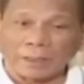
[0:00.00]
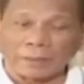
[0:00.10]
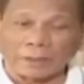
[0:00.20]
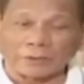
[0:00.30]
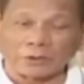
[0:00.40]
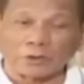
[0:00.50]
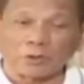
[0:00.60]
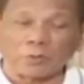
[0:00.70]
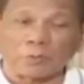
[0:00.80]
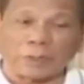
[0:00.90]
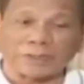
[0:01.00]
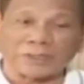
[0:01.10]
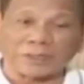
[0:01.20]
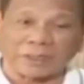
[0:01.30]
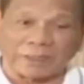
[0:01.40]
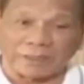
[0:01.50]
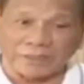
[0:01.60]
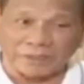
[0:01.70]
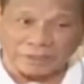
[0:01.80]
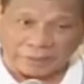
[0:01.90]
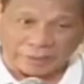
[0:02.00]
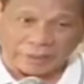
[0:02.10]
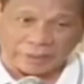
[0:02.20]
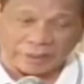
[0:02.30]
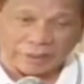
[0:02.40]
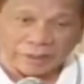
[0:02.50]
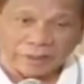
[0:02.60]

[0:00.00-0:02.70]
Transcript: and that you must listen.